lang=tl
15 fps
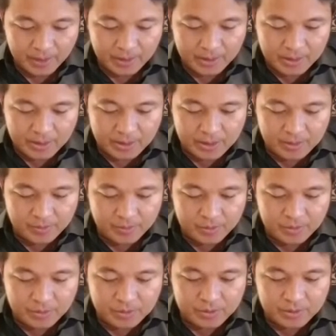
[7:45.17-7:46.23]
Alam mo,
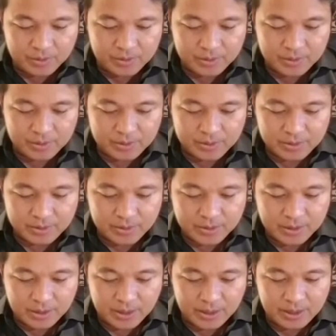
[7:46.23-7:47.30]

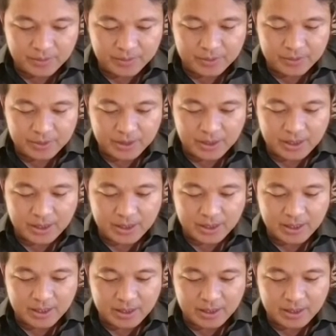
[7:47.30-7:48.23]
alam nyo, nakaka